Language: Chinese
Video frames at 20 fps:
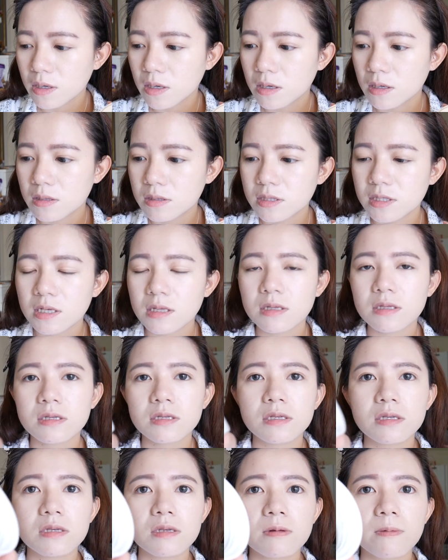一个镜
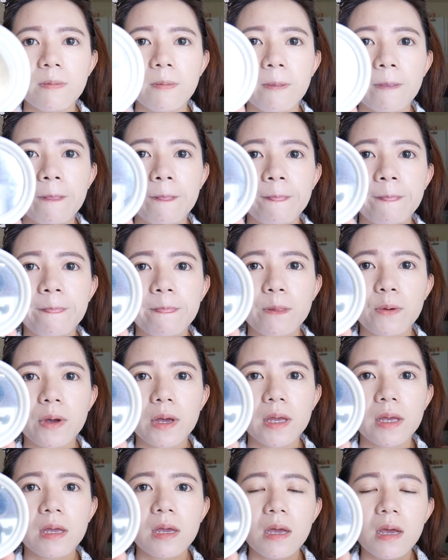子，
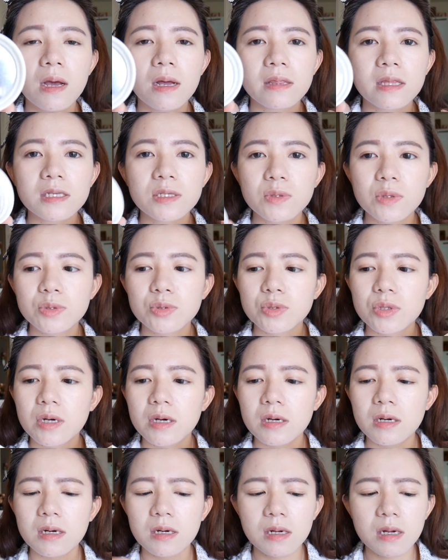对，但是我觉
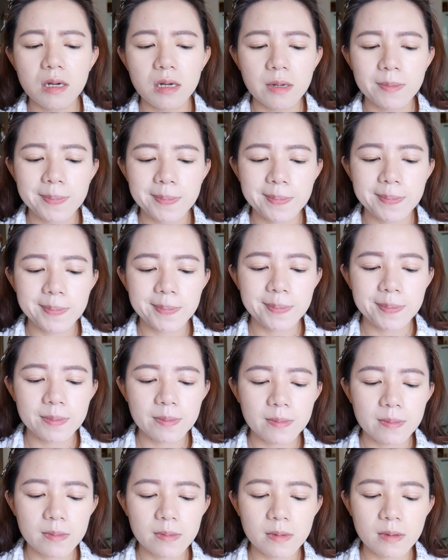得，
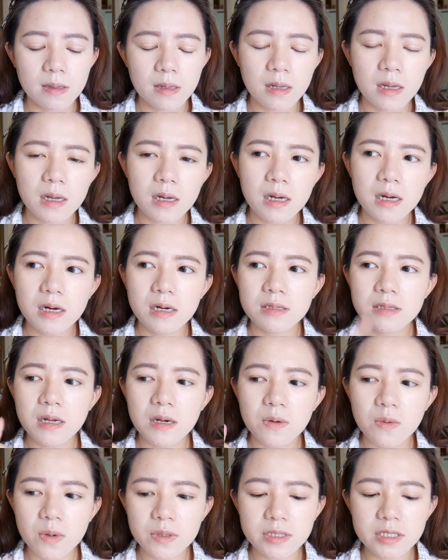嗯，可
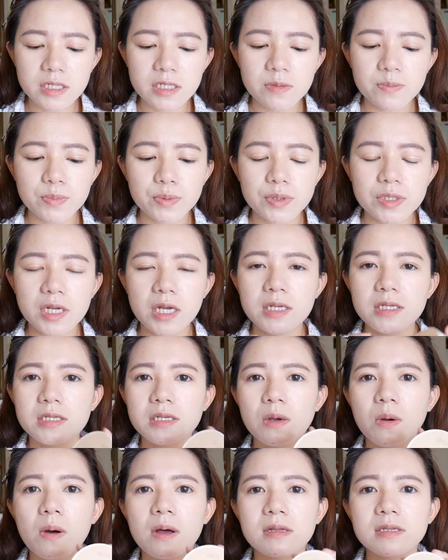能我自己不是很
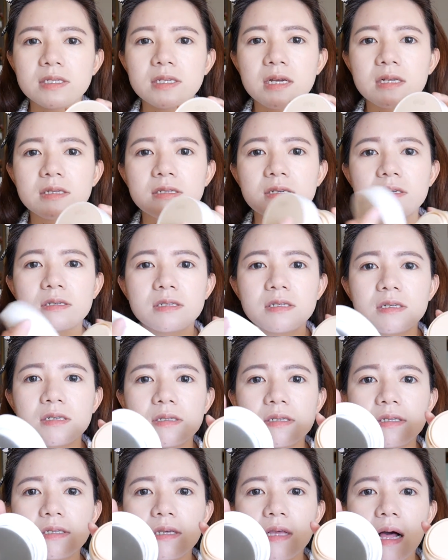喜欢这样子的设
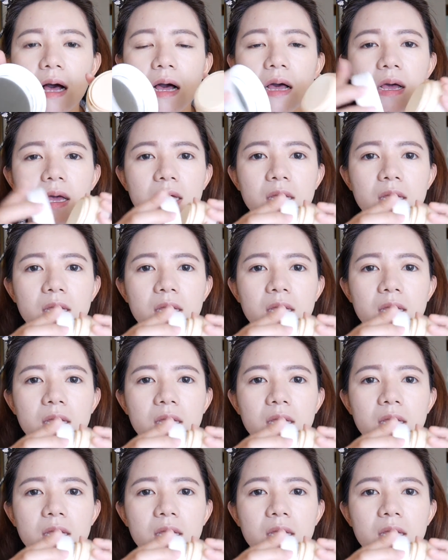计啦。